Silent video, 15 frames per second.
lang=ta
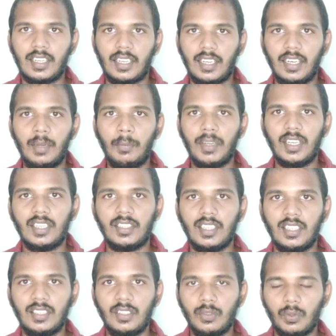கடல்
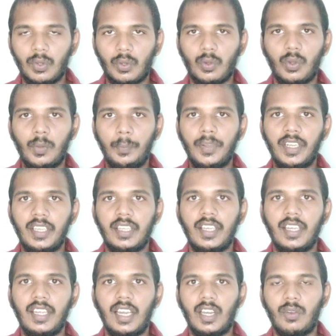மட்டத்துலேருந்து ஒரு குறிப்பிட்ட
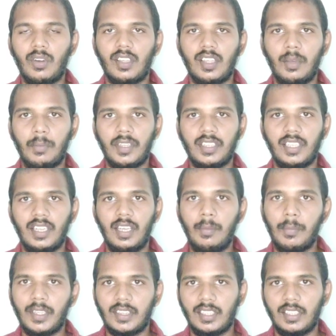ஏரியா அளவில் தான் பார்த்தீங்கன்னா
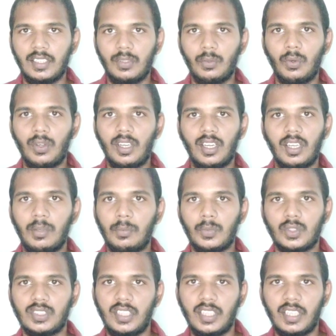மற்ற ஊரெல்லாம்
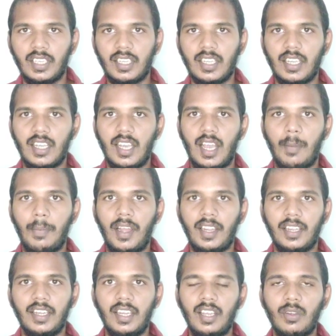மோஸ்ட்லி இருக்குது அப்போ
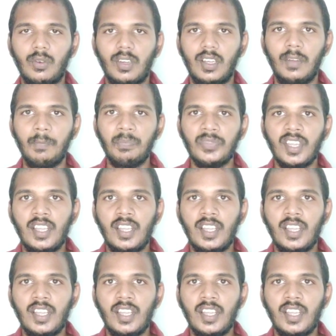அங்கே என்ன ஆகும்னா